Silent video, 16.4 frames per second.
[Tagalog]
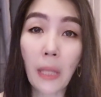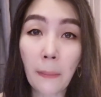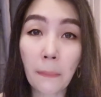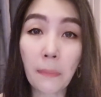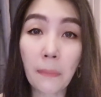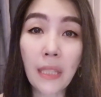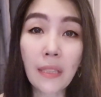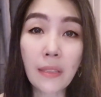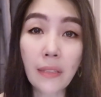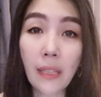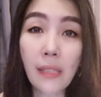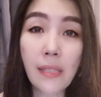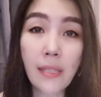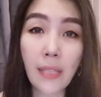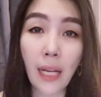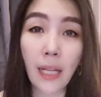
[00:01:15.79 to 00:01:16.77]
Big
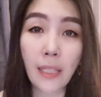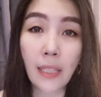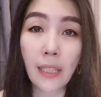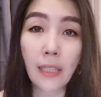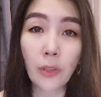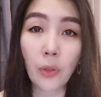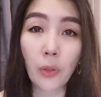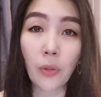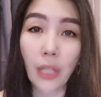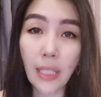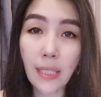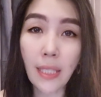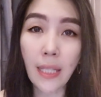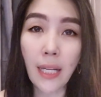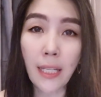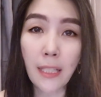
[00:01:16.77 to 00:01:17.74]
deal sa kanila to.
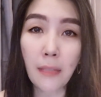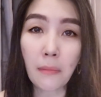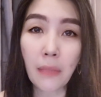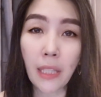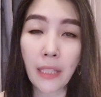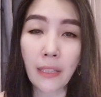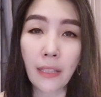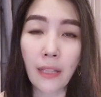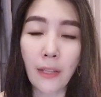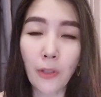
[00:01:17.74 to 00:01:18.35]
Kasi nga naman,